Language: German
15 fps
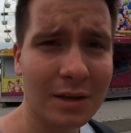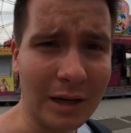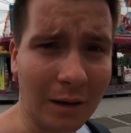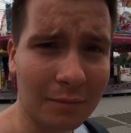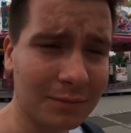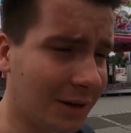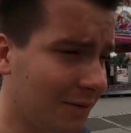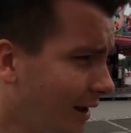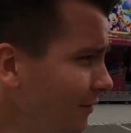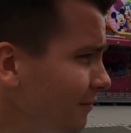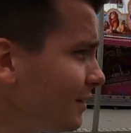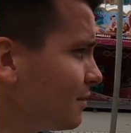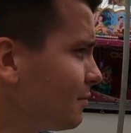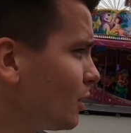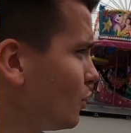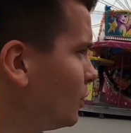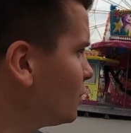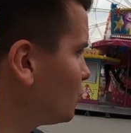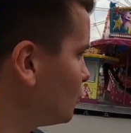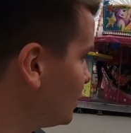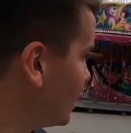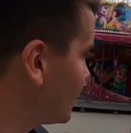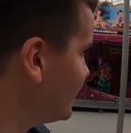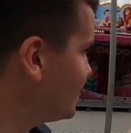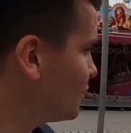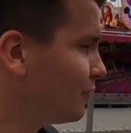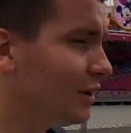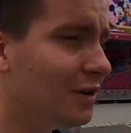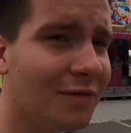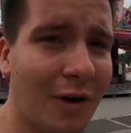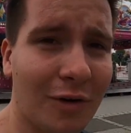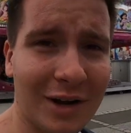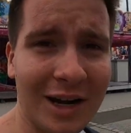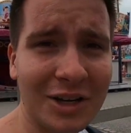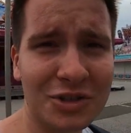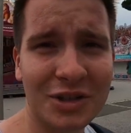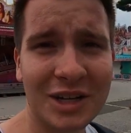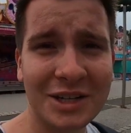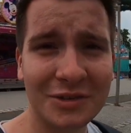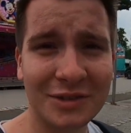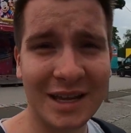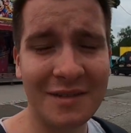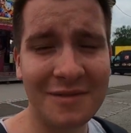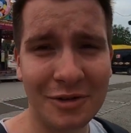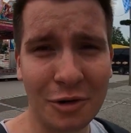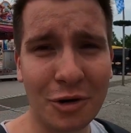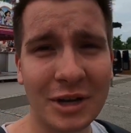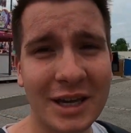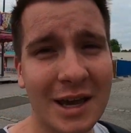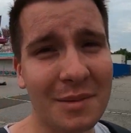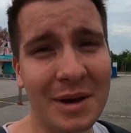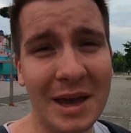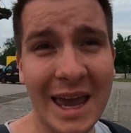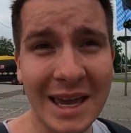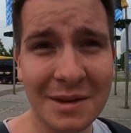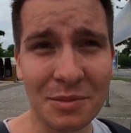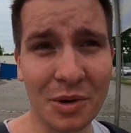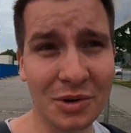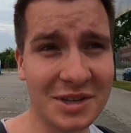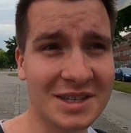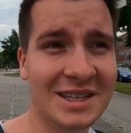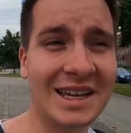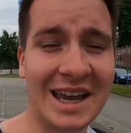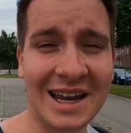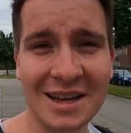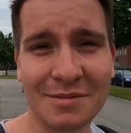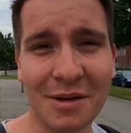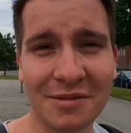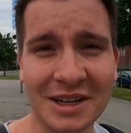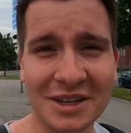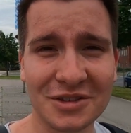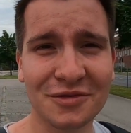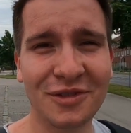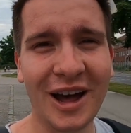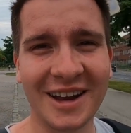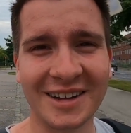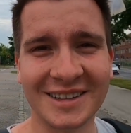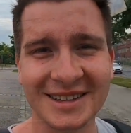Ja, dann warten wir jetzt mal kurz und dann geht es auf jeden Fall auch gleich schon Richtung Devil Rock. Ich habe echt Bock, das Ding endlich mal wieder zu fahren.